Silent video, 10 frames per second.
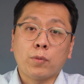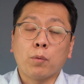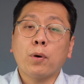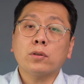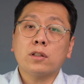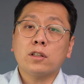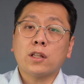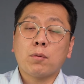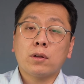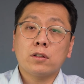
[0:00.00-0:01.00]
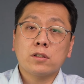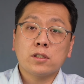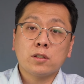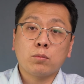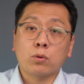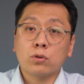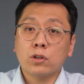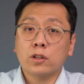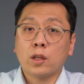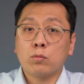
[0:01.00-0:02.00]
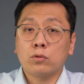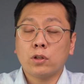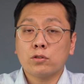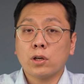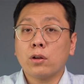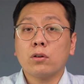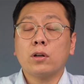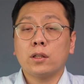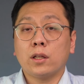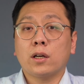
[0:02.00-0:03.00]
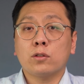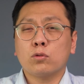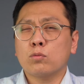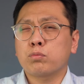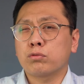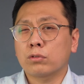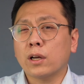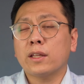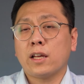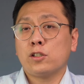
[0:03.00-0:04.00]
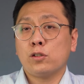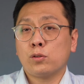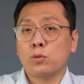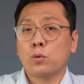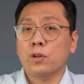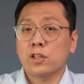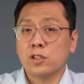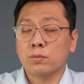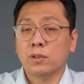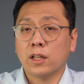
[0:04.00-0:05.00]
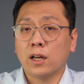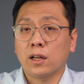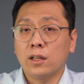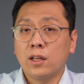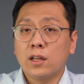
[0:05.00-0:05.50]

몇 퍼센트 남았는지 모르기 때문에 촬영을 하다가 조금 불안해 하실 수도 있습니다.